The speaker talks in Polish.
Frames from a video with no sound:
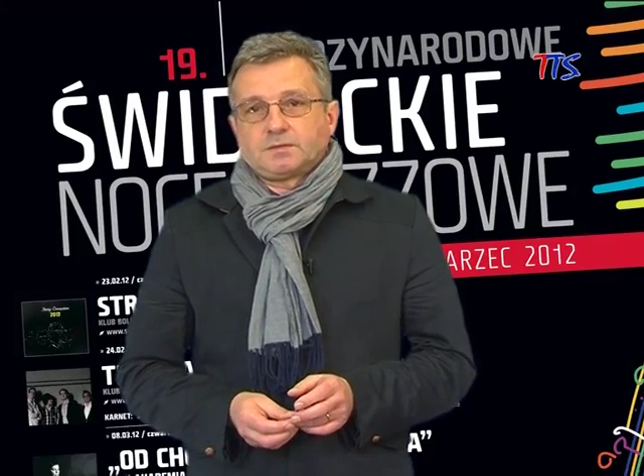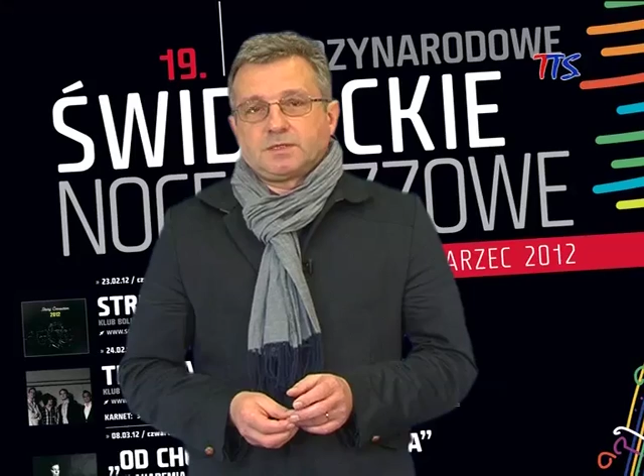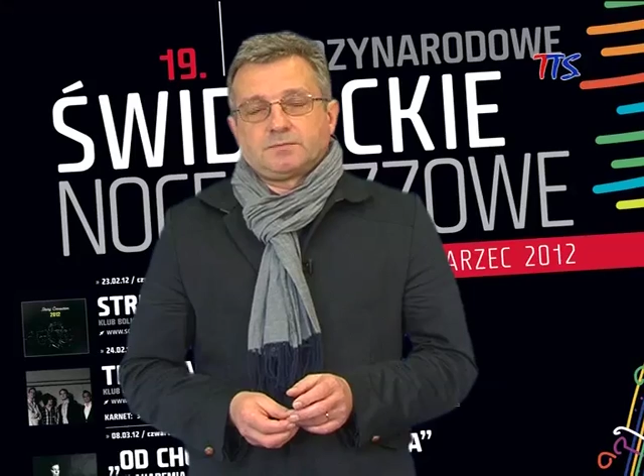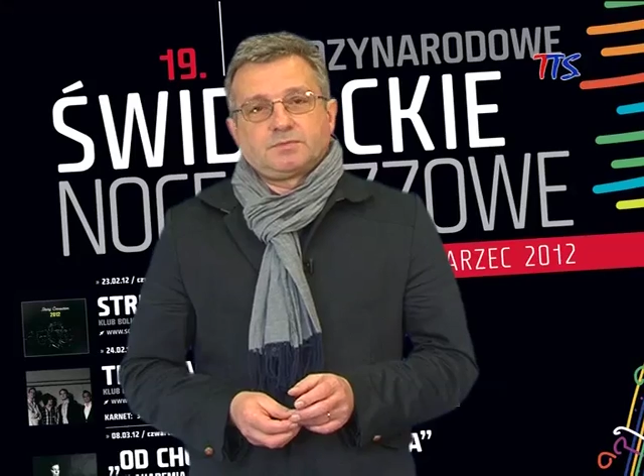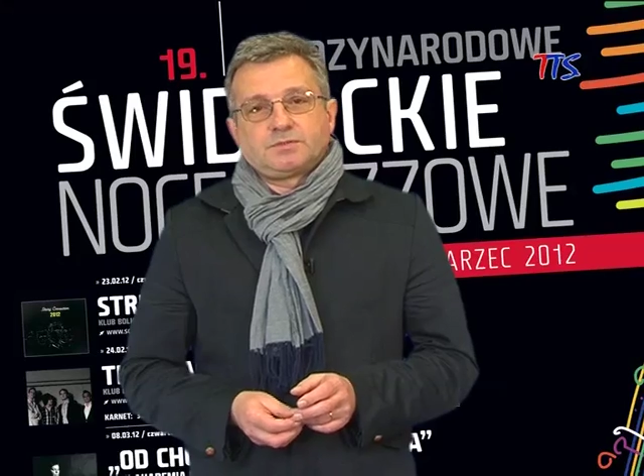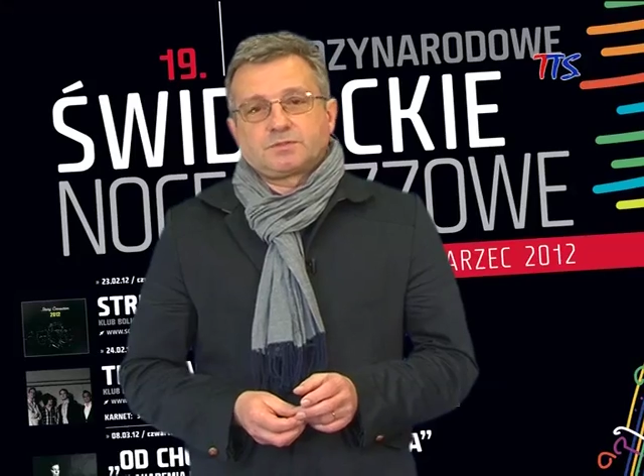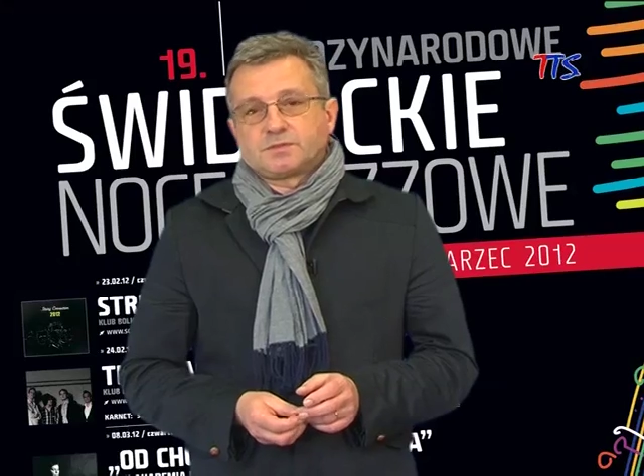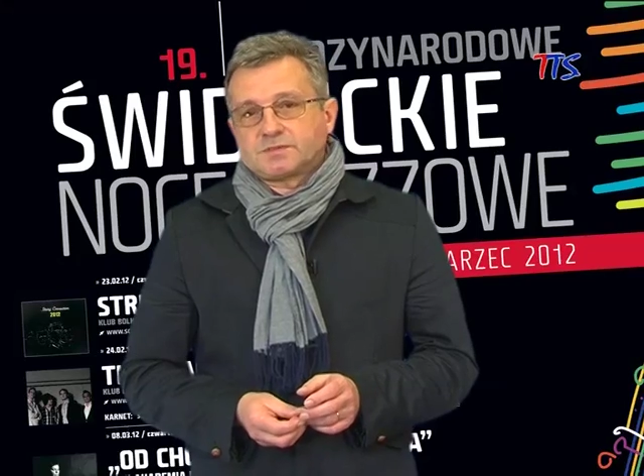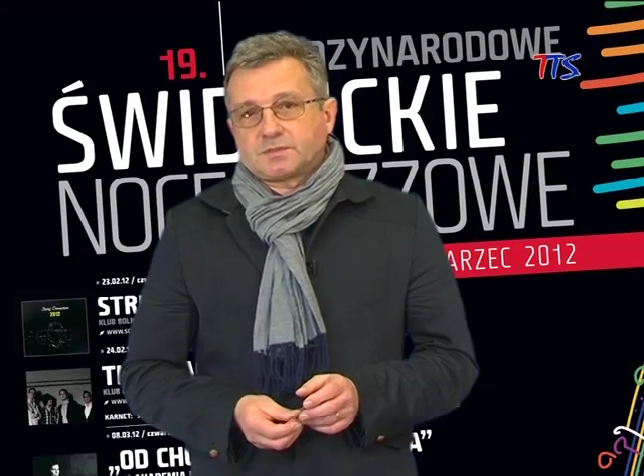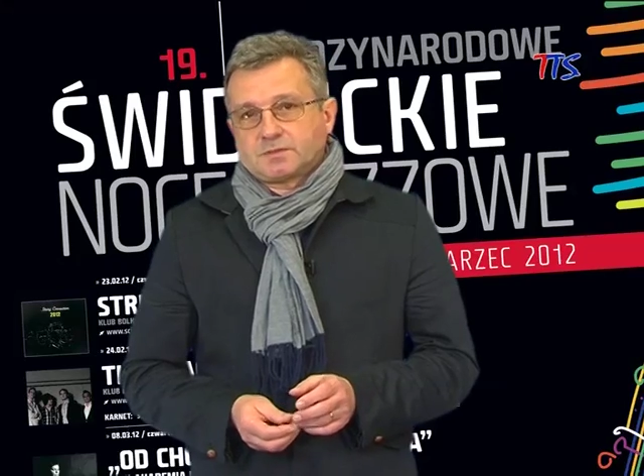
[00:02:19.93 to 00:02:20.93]
Tam będzie
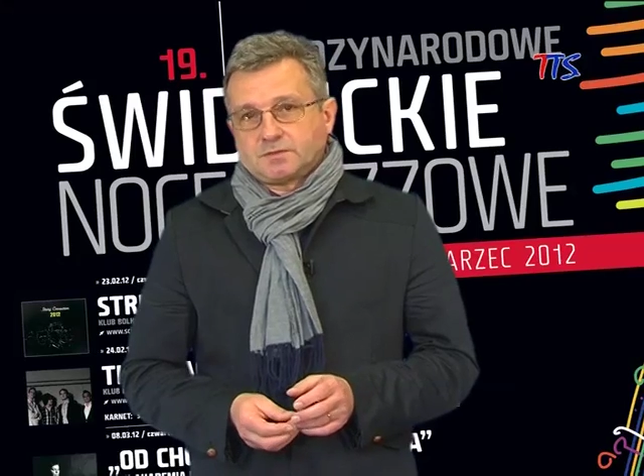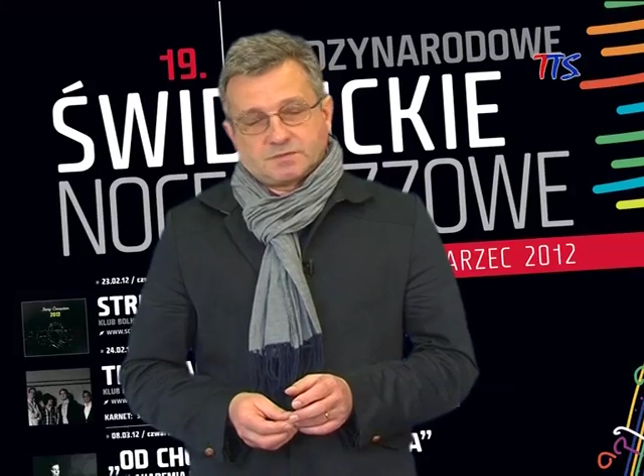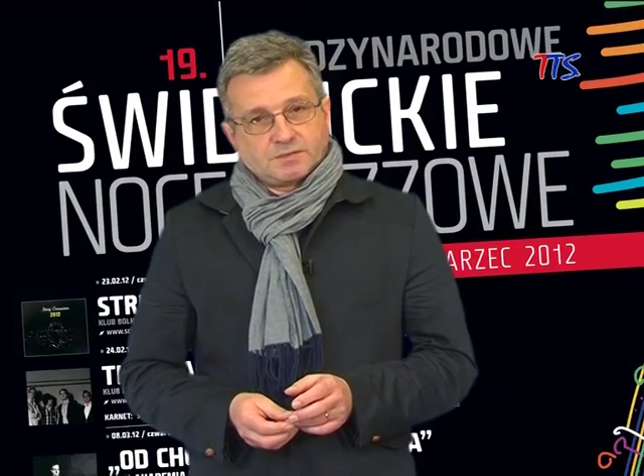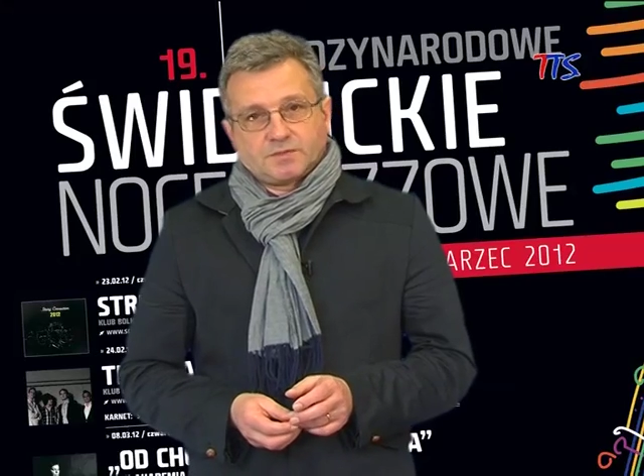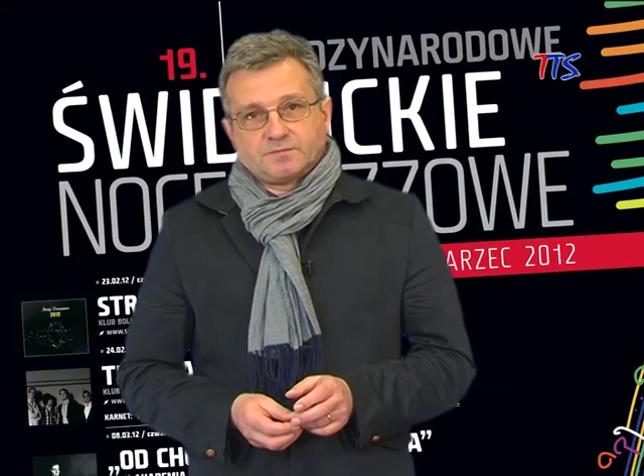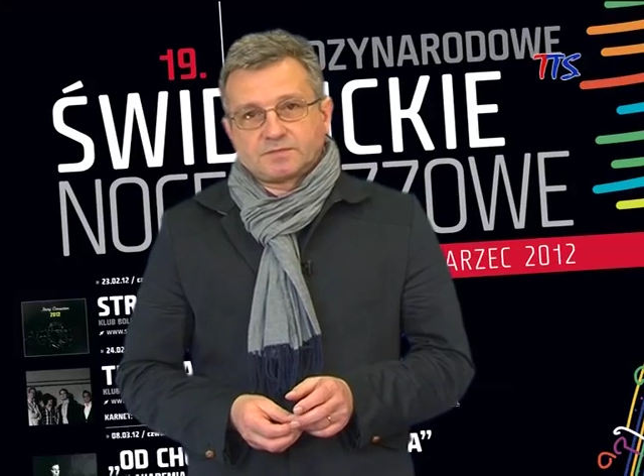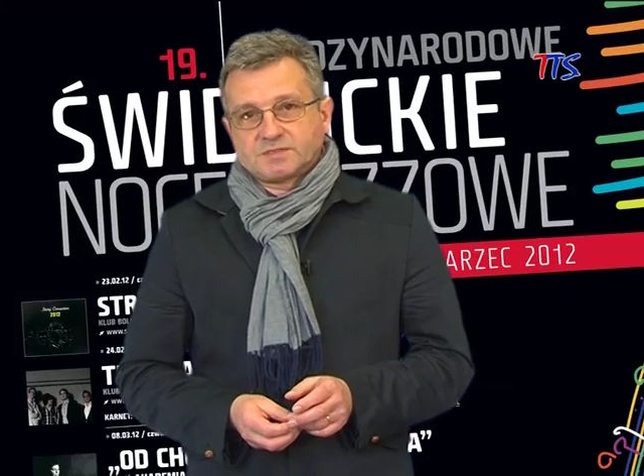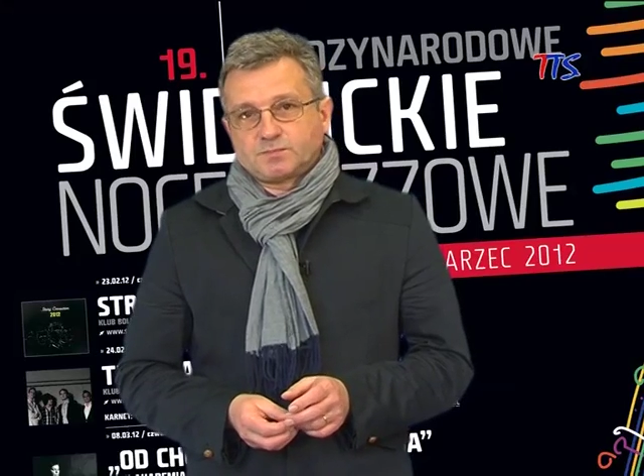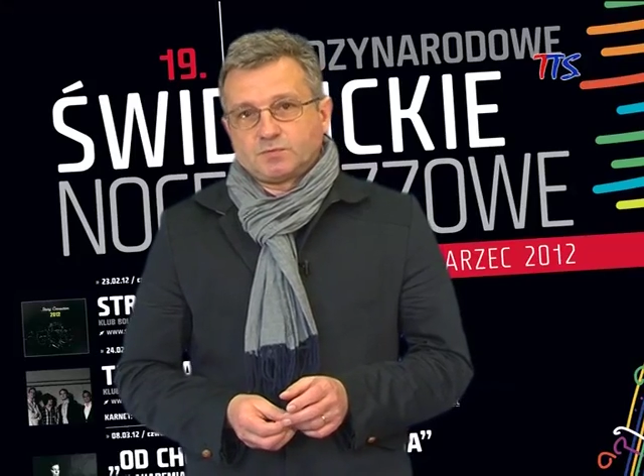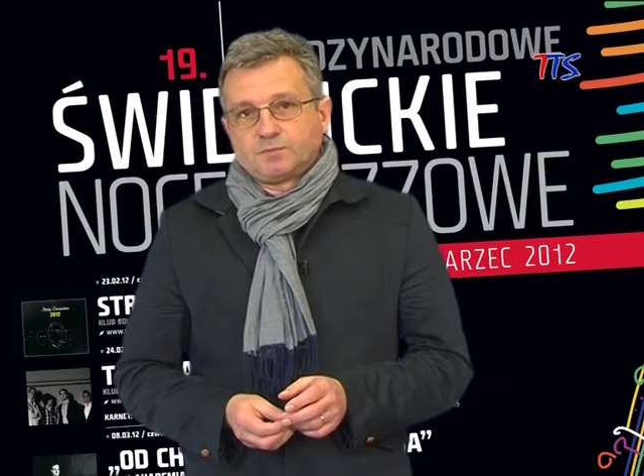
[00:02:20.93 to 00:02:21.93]
koncert, koncertował
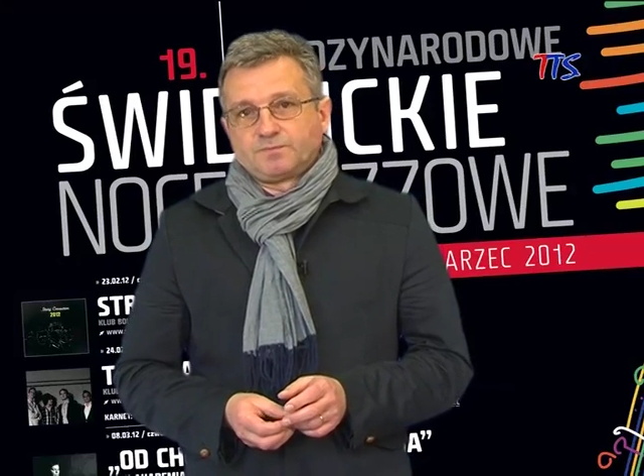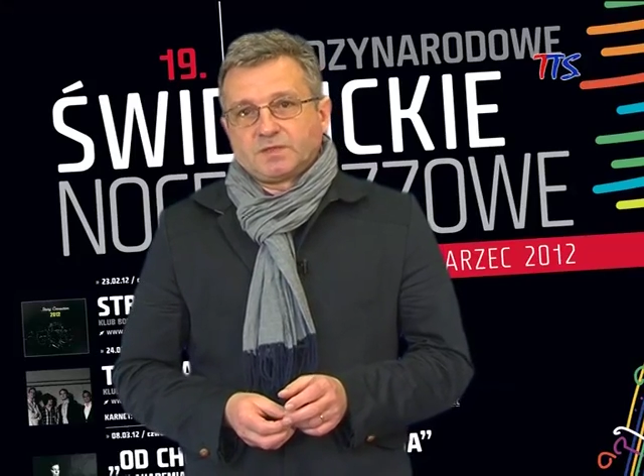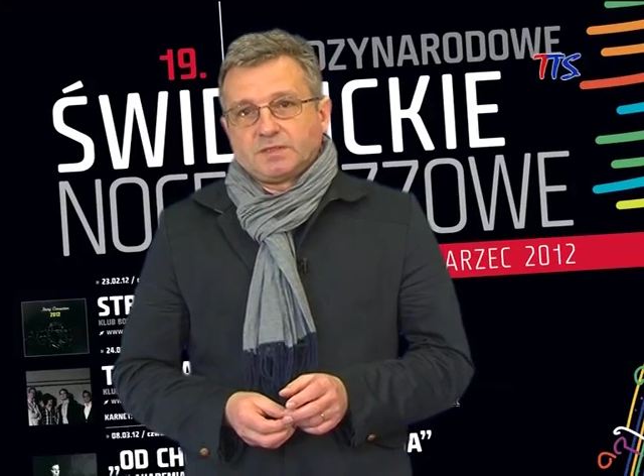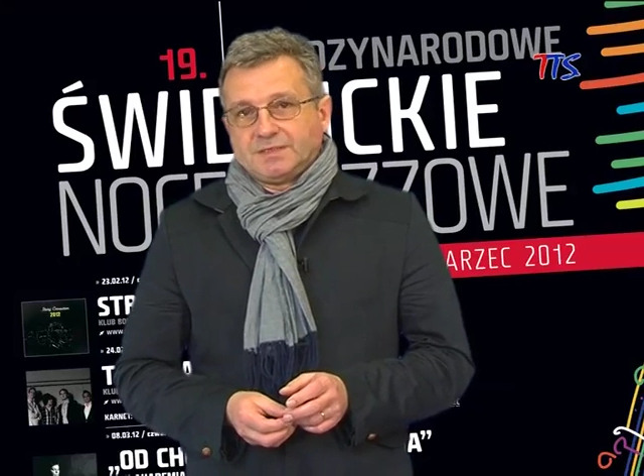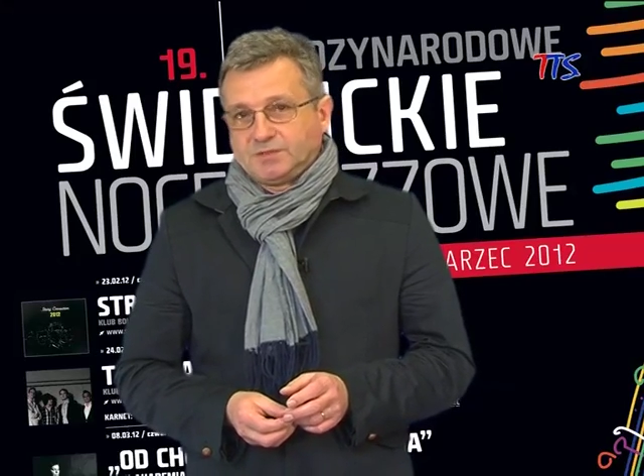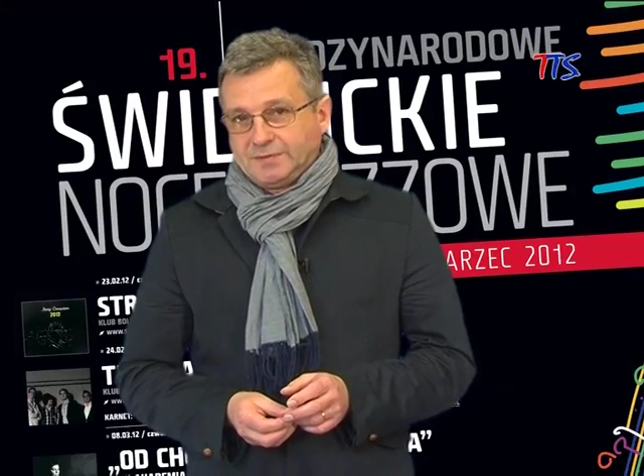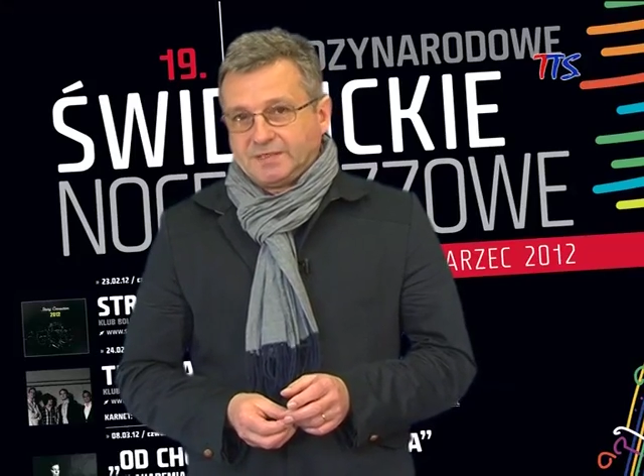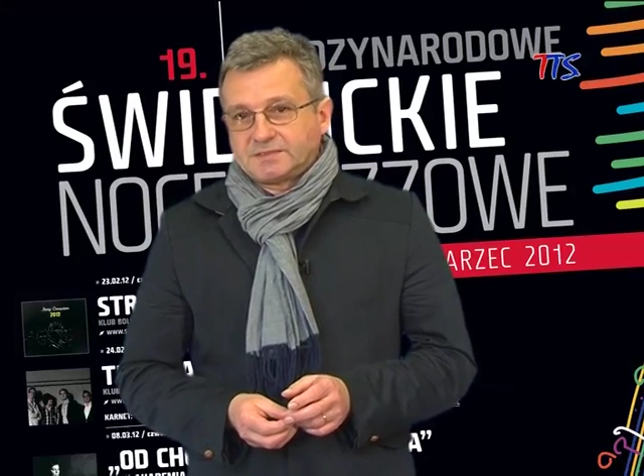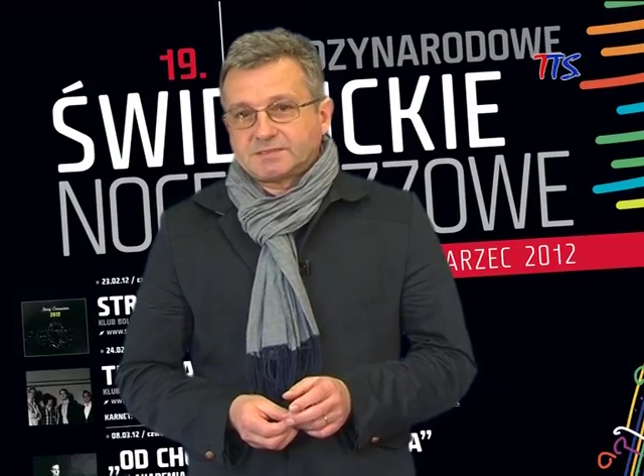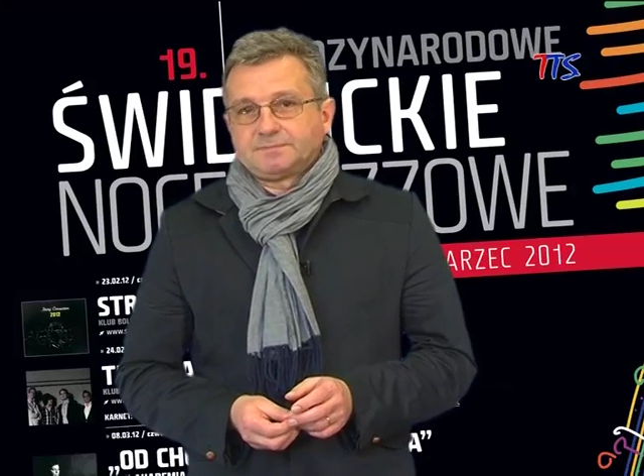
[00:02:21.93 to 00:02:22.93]
zespół
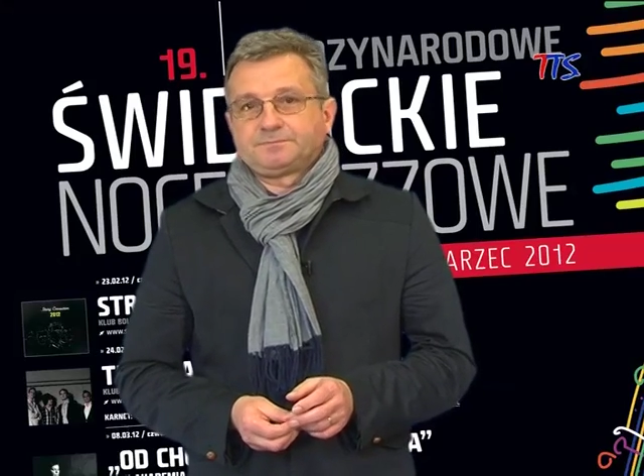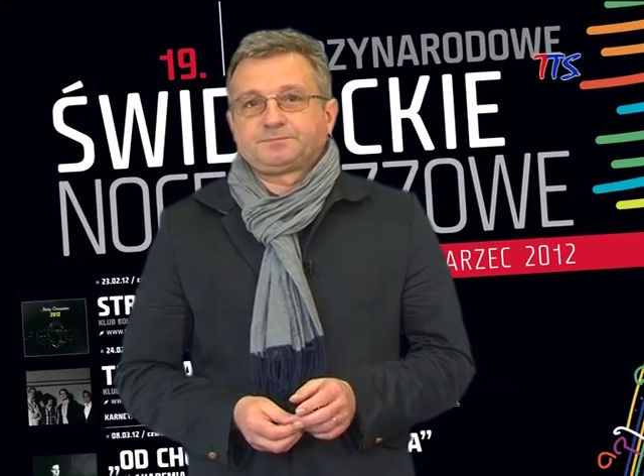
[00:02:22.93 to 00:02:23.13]
Twinings.